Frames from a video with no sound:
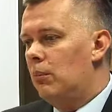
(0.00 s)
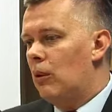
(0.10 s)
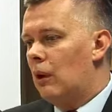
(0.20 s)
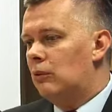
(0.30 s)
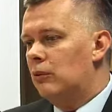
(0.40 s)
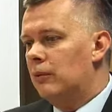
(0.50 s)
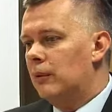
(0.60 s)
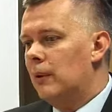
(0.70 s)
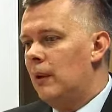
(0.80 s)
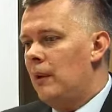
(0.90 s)
Polaków
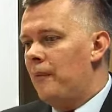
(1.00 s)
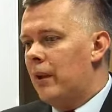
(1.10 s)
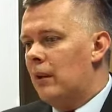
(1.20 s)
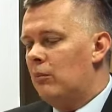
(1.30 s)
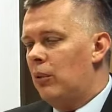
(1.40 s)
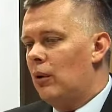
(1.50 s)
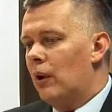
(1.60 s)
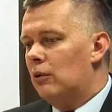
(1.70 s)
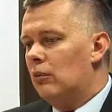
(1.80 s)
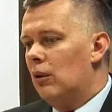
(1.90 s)

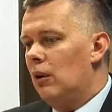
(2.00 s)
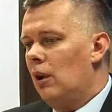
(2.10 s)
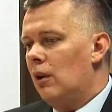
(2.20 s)
poległo.